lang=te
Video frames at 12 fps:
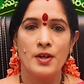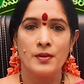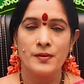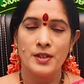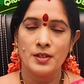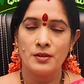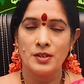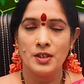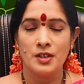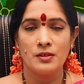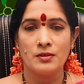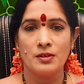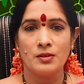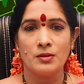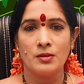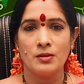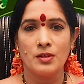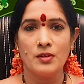ఒక వీడియో చేయడం
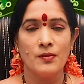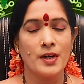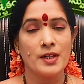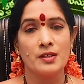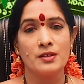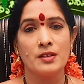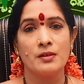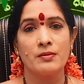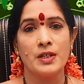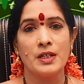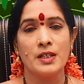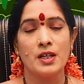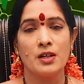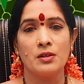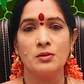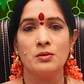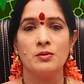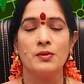జరుగుతుంది వక్రించిన
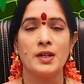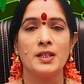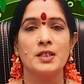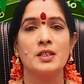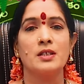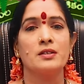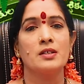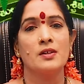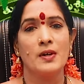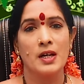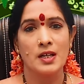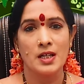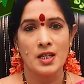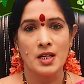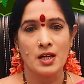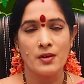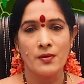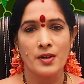ఫలితాలు ద్వాదశ రాశుల వాళ్ళకి
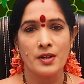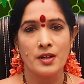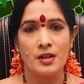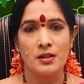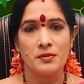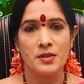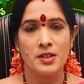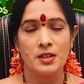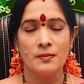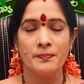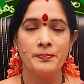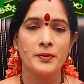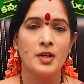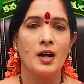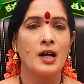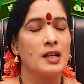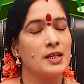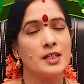ఎలా ఉంటాయి అన్న విషయం
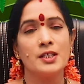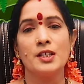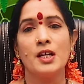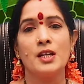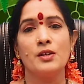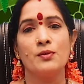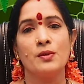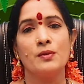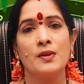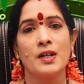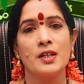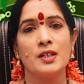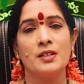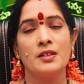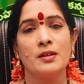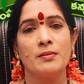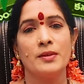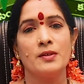అలాగే శనీశ్వరుడు
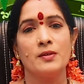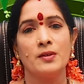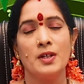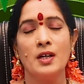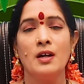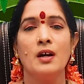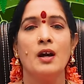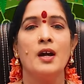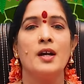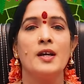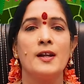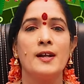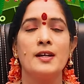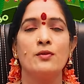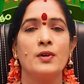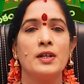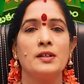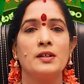వక్రించేప్పుడు కూడా
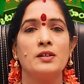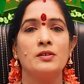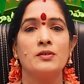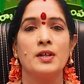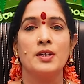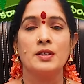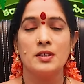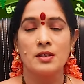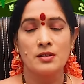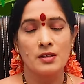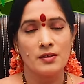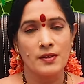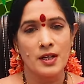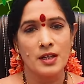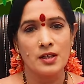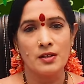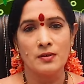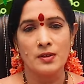ఎలాంటి ఫలితాలు ద్వాదశ రాసుల
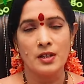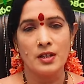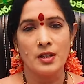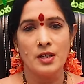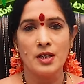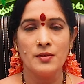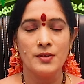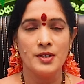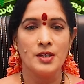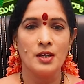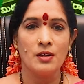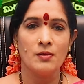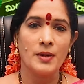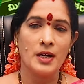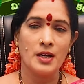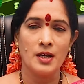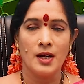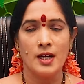వాళ్ళకి ఉంటాయి ఈ విషయాలు
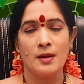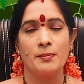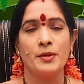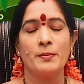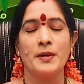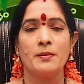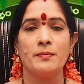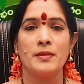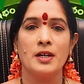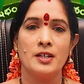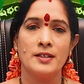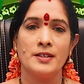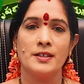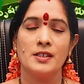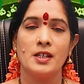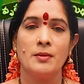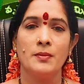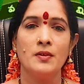మళ్ళీ అప్పుడు మనం మళ్ళీ
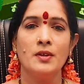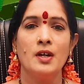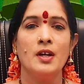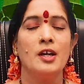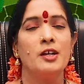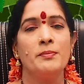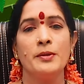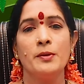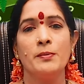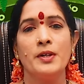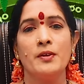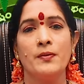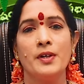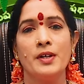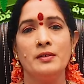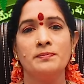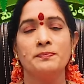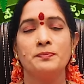చేస్తాము ఇప్పుడు బ్రీఫ్గా